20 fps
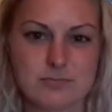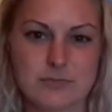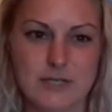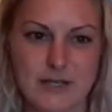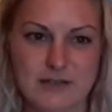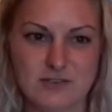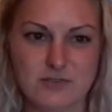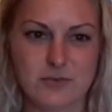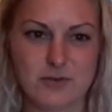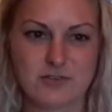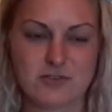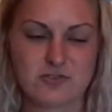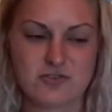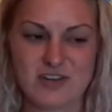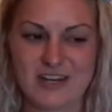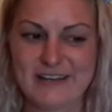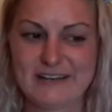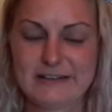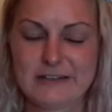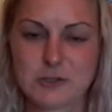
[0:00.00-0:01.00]
etwas
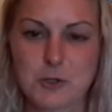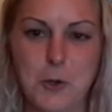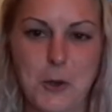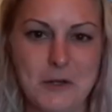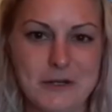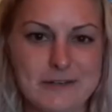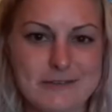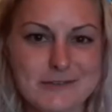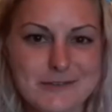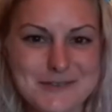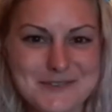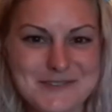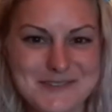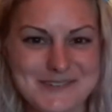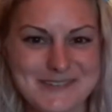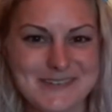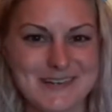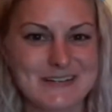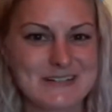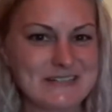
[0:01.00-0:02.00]
schenken können
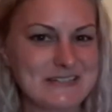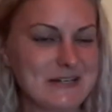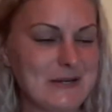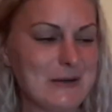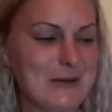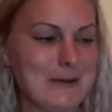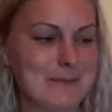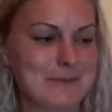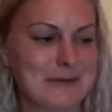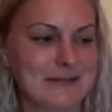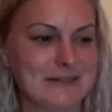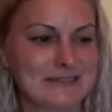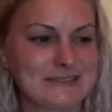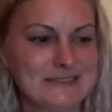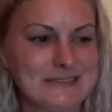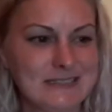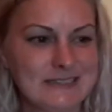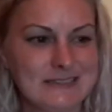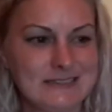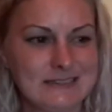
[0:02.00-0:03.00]
sozusagen,
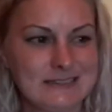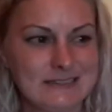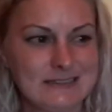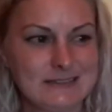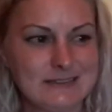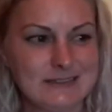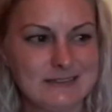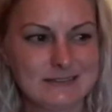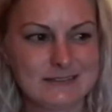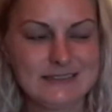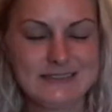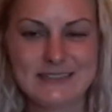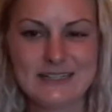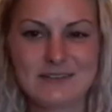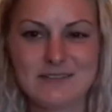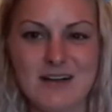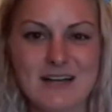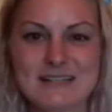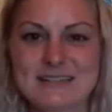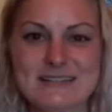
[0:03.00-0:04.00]
aber ich
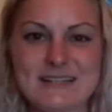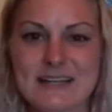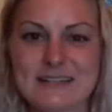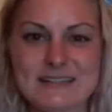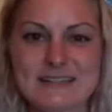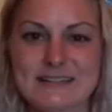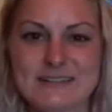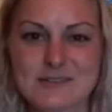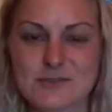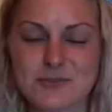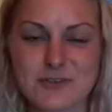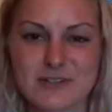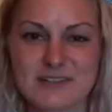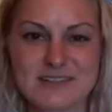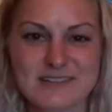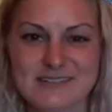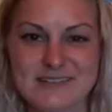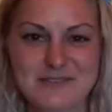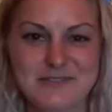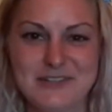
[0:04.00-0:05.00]
erwarte da nichts für
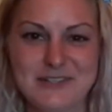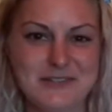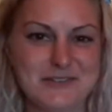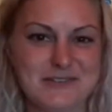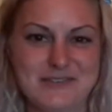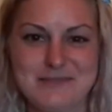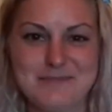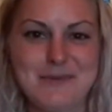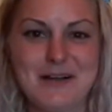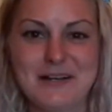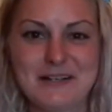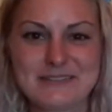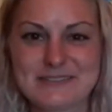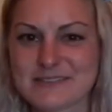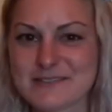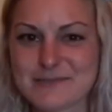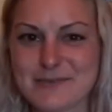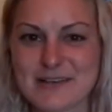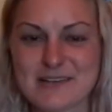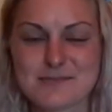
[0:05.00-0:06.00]
diese Videos. Ich mache
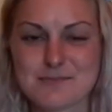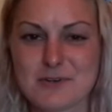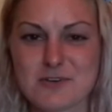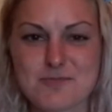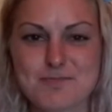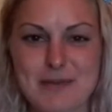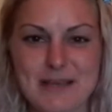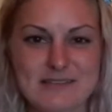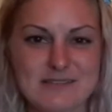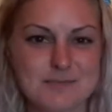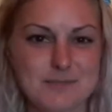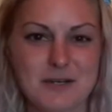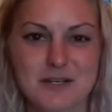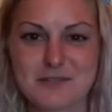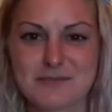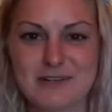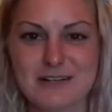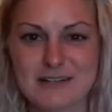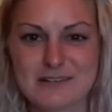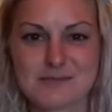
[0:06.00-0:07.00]
das, weil es mir Spaß
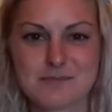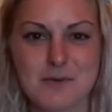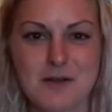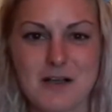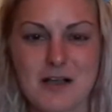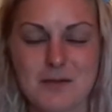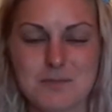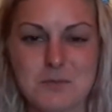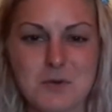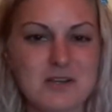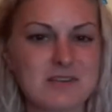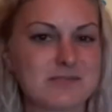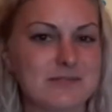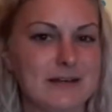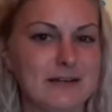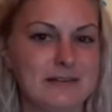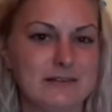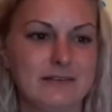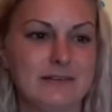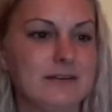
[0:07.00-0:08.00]
macht, weil ich es machen muss,
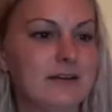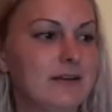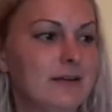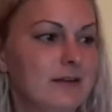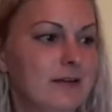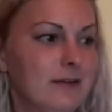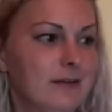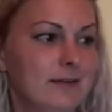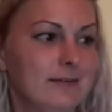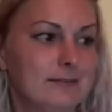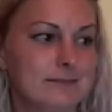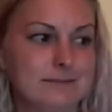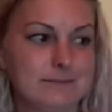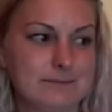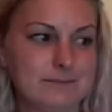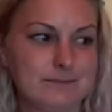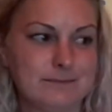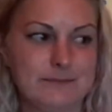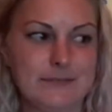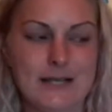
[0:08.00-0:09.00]
weil ich
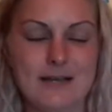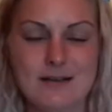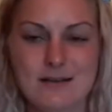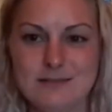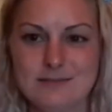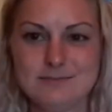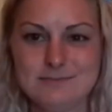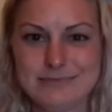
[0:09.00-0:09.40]
ja,